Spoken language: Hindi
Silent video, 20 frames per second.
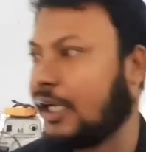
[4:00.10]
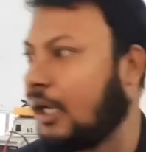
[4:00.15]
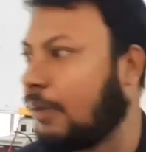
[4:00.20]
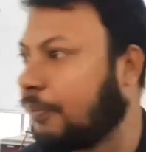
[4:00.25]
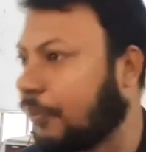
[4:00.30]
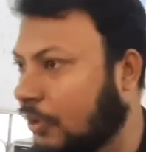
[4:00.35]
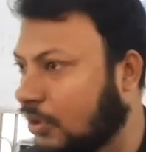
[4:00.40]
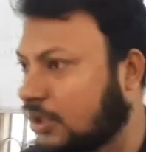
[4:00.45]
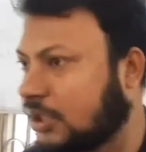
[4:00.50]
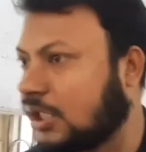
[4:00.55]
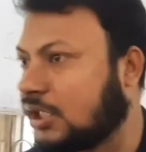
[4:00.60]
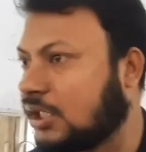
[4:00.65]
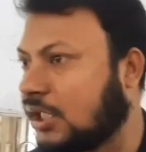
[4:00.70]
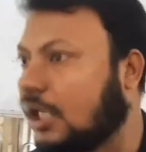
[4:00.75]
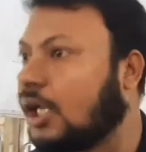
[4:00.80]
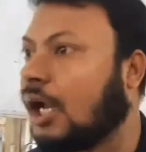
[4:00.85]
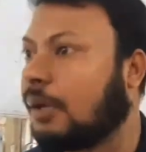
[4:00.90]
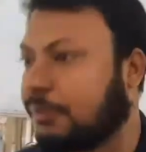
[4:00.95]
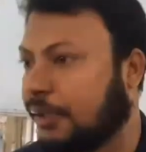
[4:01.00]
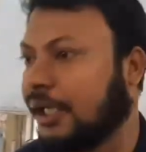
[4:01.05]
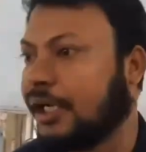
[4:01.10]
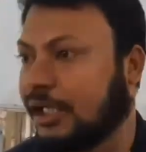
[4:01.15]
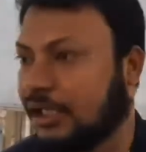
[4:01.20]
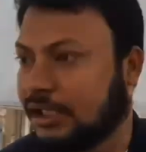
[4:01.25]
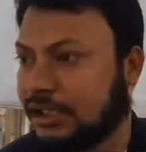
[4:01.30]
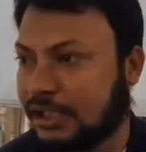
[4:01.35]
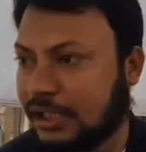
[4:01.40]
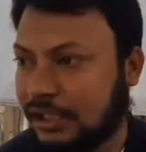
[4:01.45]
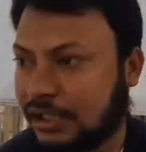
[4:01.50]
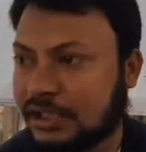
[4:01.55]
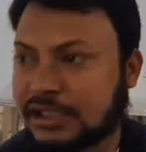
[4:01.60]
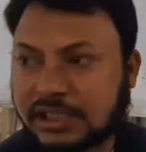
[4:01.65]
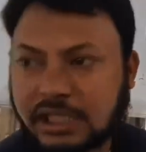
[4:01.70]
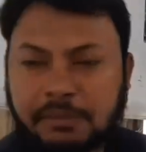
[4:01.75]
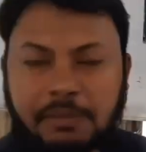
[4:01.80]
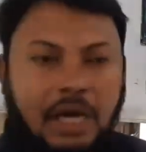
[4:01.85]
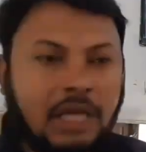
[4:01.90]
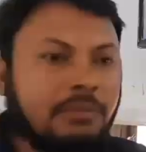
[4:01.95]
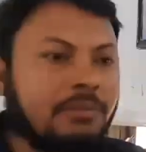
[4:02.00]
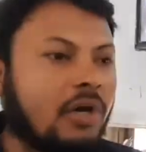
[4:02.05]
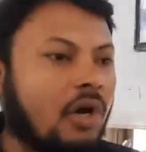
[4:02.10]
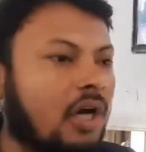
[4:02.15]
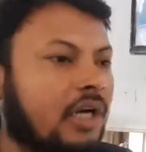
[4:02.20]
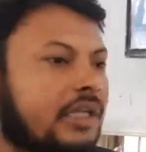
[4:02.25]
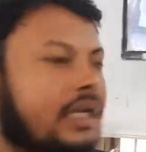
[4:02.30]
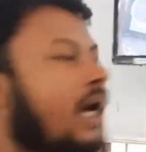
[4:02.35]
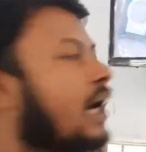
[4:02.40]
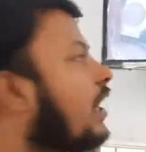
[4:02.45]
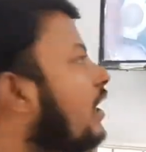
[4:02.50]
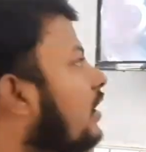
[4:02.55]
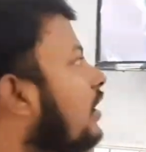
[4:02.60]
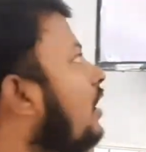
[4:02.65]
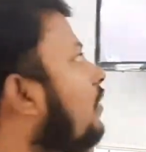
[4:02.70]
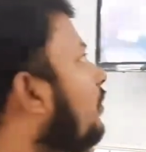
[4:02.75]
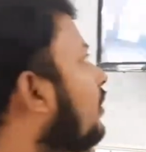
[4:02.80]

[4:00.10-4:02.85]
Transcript: का प्रोसेस है आप देख लीजिए इसके बाद में और क्या करना है